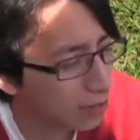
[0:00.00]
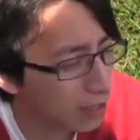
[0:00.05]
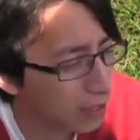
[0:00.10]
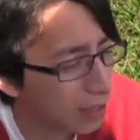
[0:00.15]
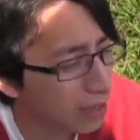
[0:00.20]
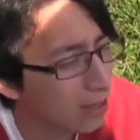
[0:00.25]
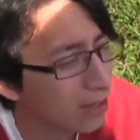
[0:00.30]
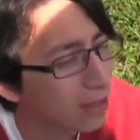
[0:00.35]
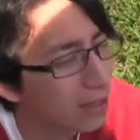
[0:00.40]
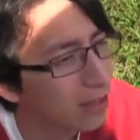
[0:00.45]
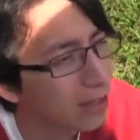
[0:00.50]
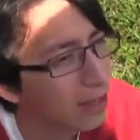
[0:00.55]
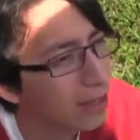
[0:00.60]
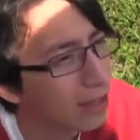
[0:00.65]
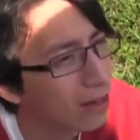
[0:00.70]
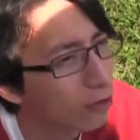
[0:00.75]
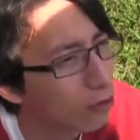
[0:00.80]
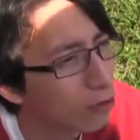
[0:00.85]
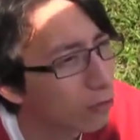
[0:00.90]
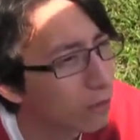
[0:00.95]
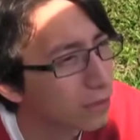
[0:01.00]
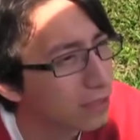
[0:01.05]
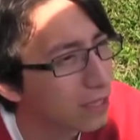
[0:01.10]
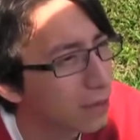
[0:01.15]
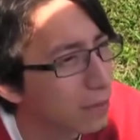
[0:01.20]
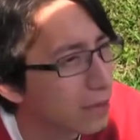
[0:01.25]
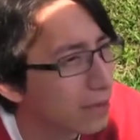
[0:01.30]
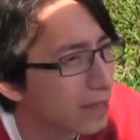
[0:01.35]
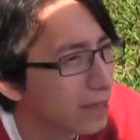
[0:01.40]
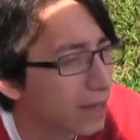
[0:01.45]
te rinde el día, lo ocupas en
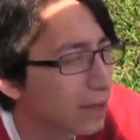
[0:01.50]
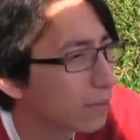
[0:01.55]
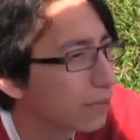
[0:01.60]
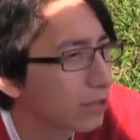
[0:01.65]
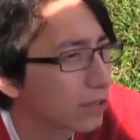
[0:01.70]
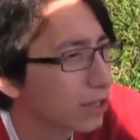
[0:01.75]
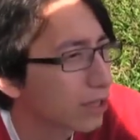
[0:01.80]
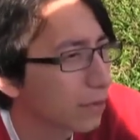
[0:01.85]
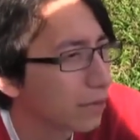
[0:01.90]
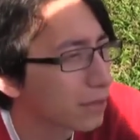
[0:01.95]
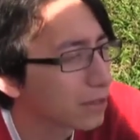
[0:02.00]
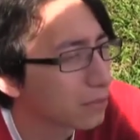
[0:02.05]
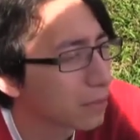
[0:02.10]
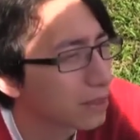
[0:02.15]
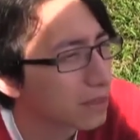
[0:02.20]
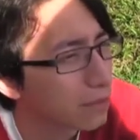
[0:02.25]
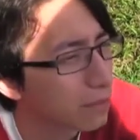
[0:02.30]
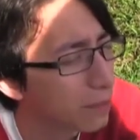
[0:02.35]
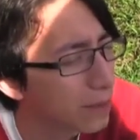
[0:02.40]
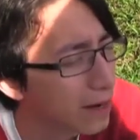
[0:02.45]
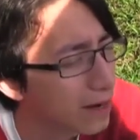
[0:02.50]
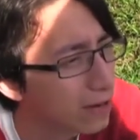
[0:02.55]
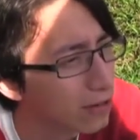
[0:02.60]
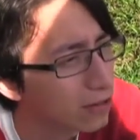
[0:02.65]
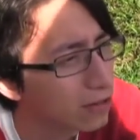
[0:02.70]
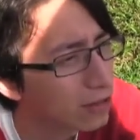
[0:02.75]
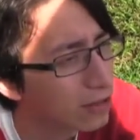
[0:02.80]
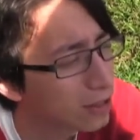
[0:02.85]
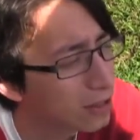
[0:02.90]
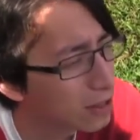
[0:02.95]
la mañana porque te levantas más
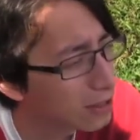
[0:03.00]
temprano